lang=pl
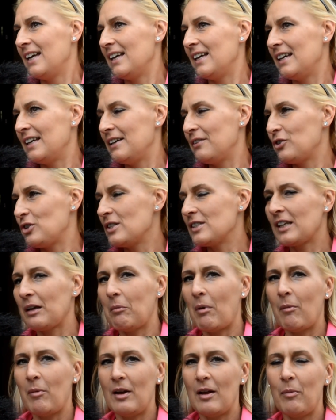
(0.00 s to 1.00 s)
E,
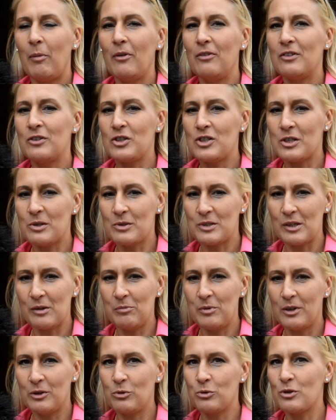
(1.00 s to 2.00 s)
wszystkie mamy na pewno życzą
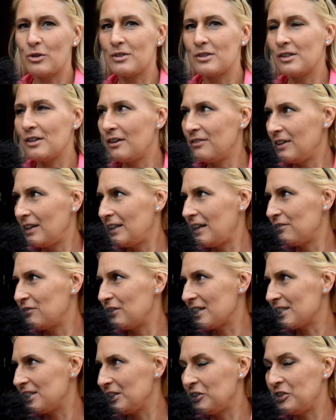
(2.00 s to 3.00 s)
sobie dużo zdrowia dla
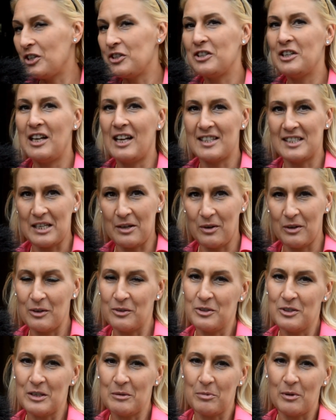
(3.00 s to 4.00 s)
własnych dzieci, dla całej
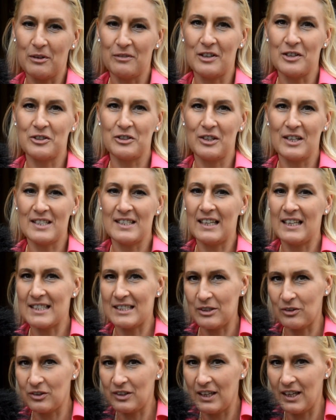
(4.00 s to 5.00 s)
rodziny, ponieważ to jest
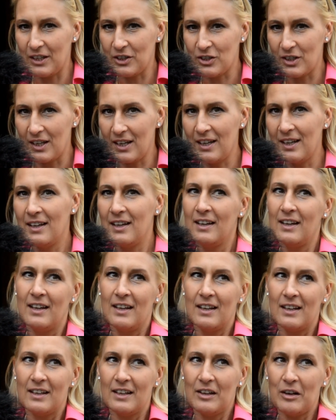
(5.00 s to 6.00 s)
najistotniejsze
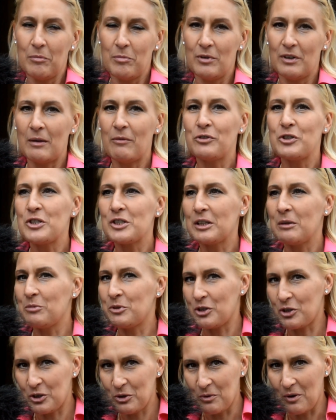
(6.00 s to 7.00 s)
i oby nam
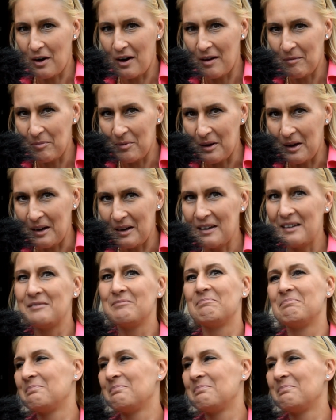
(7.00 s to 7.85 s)
wszystkim się żyło lepiej.